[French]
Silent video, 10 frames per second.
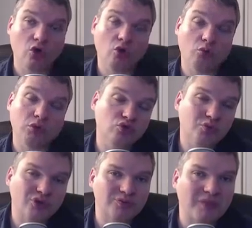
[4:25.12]
parce que je
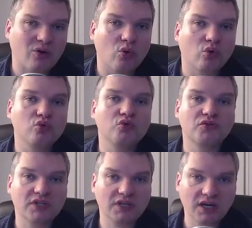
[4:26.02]
pense pas qu'on
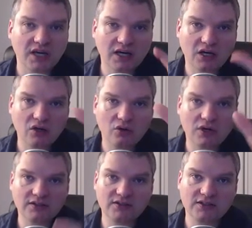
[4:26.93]
ouvrira euh,
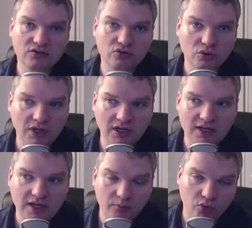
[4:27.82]
lundi sur un
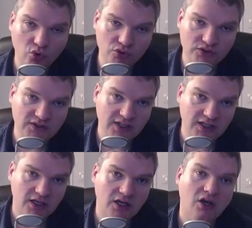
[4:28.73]
gap
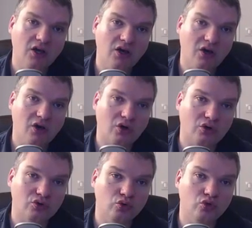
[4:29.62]
haussier,
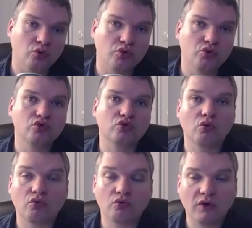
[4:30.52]
euh, d'autant plus
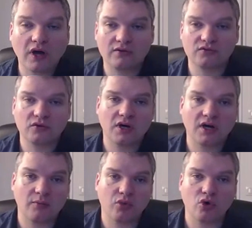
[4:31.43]
qu'on va
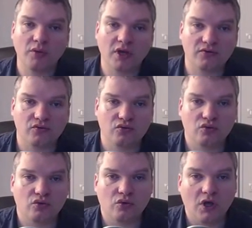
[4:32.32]
avoir à première vue
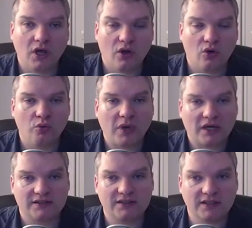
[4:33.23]
le,
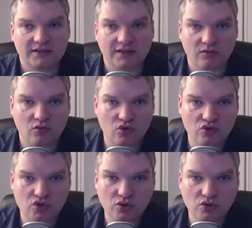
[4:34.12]
parti d'extrême gauche